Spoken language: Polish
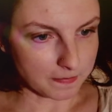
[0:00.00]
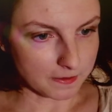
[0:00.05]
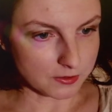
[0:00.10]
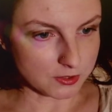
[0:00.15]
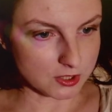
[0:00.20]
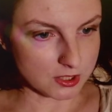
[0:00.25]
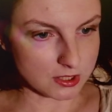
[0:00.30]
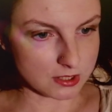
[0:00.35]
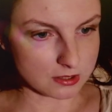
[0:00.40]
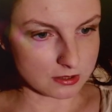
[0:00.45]

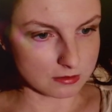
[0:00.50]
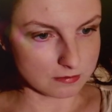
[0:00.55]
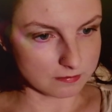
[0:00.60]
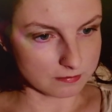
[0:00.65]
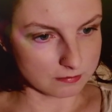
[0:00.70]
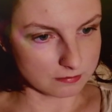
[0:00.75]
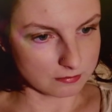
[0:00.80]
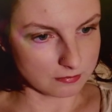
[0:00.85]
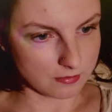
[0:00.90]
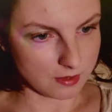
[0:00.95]
Dziś
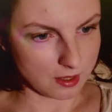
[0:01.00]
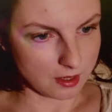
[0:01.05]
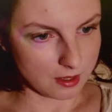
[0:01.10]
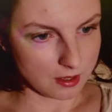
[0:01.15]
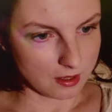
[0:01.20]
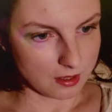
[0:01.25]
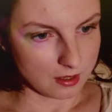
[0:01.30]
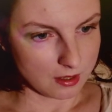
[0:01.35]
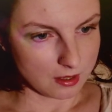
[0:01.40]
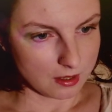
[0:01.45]

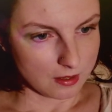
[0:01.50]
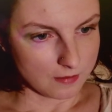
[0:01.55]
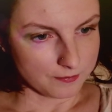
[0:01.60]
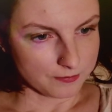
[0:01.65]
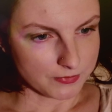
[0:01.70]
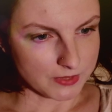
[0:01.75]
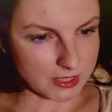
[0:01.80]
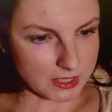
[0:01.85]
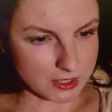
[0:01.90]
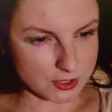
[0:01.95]

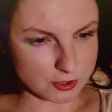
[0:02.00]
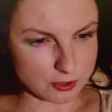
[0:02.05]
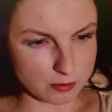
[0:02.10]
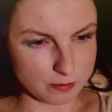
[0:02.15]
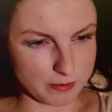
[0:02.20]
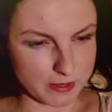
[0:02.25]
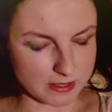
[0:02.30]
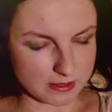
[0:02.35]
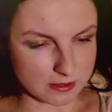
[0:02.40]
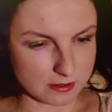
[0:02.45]
jakaś
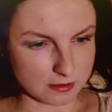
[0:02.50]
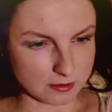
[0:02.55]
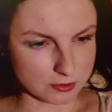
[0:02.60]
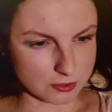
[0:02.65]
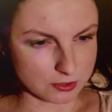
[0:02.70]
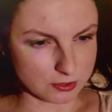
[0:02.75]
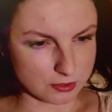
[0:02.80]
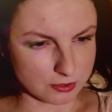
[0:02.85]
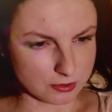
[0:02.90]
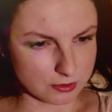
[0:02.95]

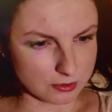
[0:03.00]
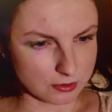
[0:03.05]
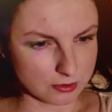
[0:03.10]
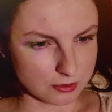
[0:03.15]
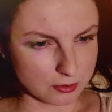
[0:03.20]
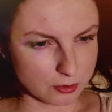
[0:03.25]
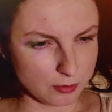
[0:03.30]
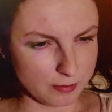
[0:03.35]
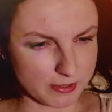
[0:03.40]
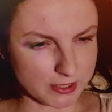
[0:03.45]
obecność.
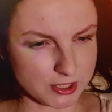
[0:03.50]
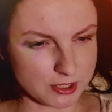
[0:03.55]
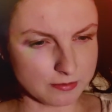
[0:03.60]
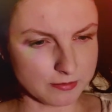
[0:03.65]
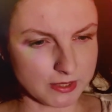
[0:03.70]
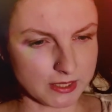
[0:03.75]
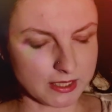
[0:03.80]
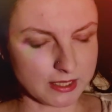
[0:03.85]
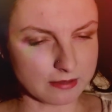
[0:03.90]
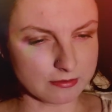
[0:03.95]
Kubek
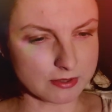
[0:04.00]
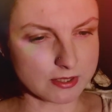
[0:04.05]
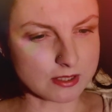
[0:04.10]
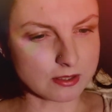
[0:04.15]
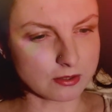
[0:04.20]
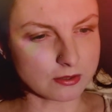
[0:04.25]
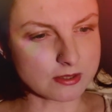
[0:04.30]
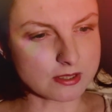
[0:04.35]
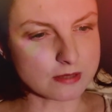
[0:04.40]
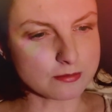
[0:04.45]
zimnej kawy
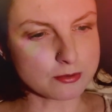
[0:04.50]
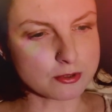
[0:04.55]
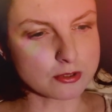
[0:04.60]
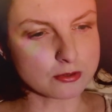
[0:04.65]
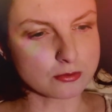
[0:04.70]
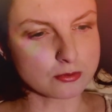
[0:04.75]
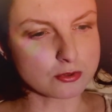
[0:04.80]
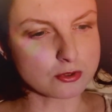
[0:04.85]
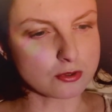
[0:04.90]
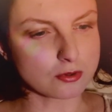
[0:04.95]
stojącej przy
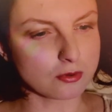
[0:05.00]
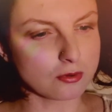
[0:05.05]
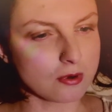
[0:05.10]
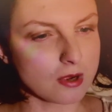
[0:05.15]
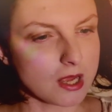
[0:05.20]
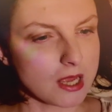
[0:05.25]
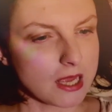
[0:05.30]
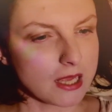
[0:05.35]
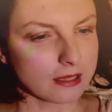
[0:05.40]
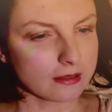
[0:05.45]
łóżku,
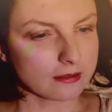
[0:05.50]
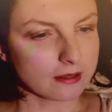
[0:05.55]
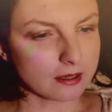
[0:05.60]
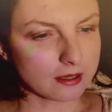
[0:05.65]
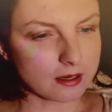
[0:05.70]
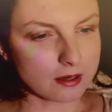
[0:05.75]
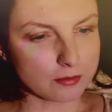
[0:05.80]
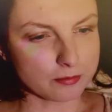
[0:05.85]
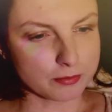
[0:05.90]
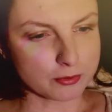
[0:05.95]

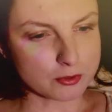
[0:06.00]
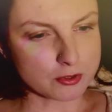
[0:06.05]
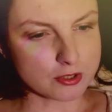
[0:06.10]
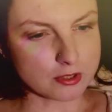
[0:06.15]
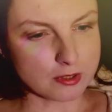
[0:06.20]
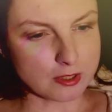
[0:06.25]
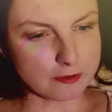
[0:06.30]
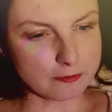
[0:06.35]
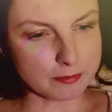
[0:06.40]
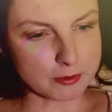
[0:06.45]
draga
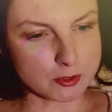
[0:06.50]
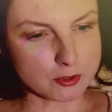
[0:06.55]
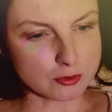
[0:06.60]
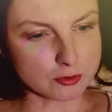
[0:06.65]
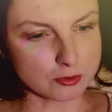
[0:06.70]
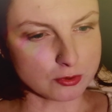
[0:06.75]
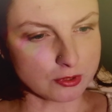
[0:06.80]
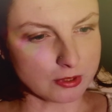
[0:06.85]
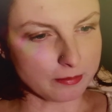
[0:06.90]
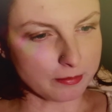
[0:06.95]
opróżniła w
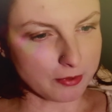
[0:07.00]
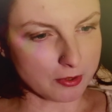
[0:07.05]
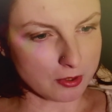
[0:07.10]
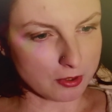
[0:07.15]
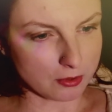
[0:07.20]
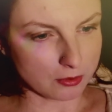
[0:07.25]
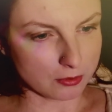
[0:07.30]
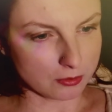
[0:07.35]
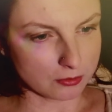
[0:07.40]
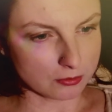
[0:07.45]
poczuciu
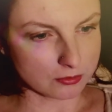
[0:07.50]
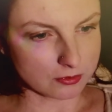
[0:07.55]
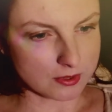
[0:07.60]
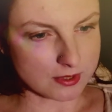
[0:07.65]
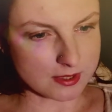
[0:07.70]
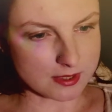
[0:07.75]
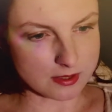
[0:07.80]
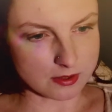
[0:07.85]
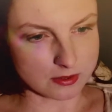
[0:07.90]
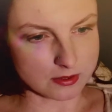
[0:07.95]
niepokoju.
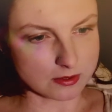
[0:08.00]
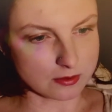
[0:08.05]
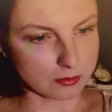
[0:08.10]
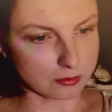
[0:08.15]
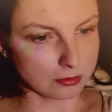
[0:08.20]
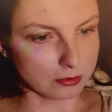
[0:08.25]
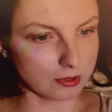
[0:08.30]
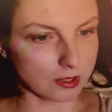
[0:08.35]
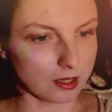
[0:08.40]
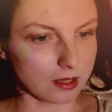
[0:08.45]
Co jest do
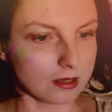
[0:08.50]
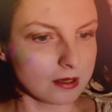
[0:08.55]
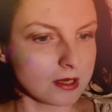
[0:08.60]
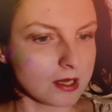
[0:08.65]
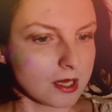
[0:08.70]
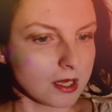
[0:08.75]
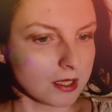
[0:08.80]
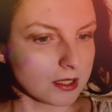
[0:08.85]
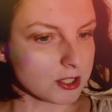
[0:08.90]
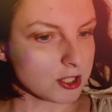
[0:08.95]
chuja?
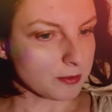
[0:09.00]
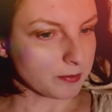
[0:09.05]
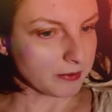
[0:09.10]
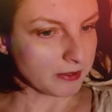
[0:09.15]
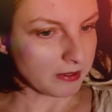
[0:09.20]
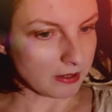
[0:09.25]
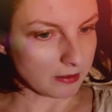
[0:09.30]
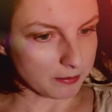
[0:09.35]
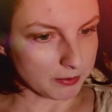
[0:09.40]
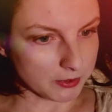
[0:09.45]

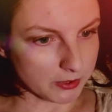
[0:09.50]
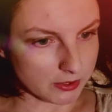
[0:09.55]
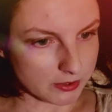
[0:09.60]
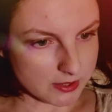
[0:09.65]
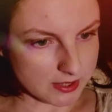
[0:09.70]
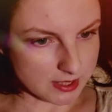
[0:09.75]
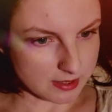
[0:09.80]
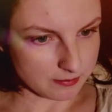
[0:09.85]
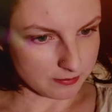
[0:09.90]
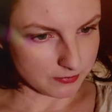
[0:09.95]
Szepnęła pod
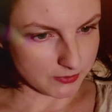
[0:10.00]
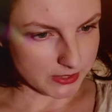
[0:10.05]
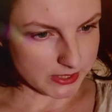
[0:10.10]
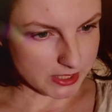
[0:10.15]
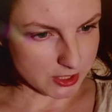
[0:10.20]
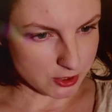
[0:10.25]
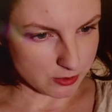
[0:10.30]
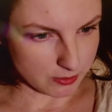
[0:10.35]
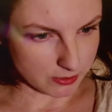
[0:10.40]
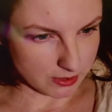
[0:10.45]
nosem i
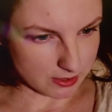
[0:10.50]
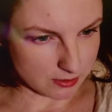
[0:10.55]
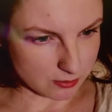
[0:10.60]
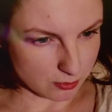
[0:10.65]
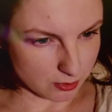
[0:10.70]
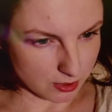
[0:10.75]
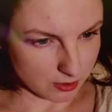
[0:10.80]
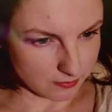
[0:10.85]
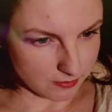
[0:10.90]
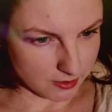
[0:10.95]
zaczęła
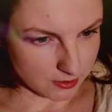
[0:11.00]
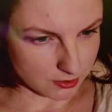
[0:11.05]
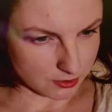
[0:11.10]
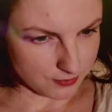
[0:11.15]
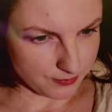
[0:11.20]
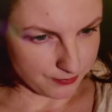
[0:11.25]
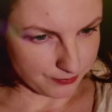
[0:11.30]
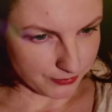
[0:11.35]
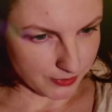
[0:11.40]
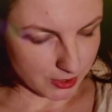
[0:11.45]
nasłuchiwać.
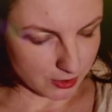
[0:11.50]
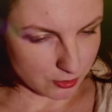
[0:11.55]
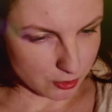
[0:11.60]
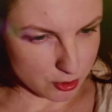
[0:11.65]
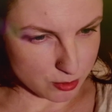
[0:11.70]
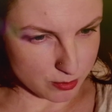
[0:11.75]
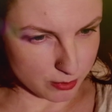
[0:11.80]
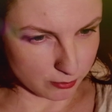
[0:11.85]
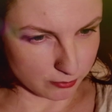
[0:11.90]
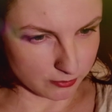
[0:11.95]

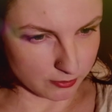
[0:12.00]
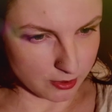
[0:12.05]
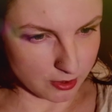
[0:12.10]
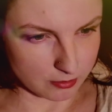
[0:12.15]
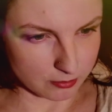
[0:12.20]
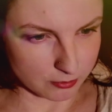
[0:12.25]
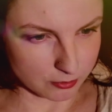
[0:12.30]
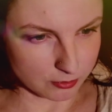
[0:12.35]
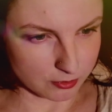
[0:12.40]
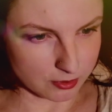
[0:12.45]
Ktoś był w
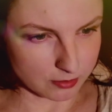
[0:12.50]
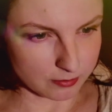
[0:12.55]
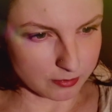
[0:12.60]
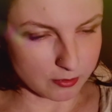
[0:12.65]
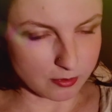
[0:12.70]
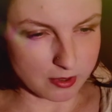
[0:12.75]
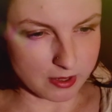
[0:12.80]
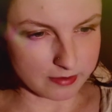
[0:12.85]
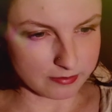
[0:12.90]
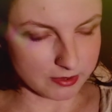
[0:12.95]
domu, to
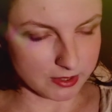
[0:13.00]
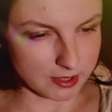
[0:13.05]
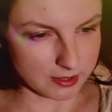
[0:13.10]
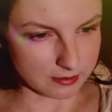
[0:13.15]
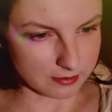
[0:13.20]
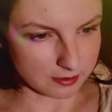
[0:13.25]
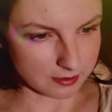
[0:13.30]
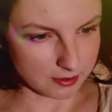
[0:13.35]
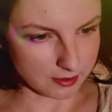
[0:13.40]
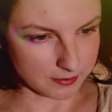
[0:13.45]
było
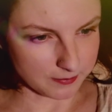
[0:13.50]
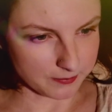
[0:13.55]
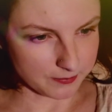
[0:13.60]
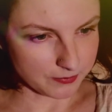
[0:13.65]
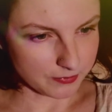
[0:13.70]
ewidentne.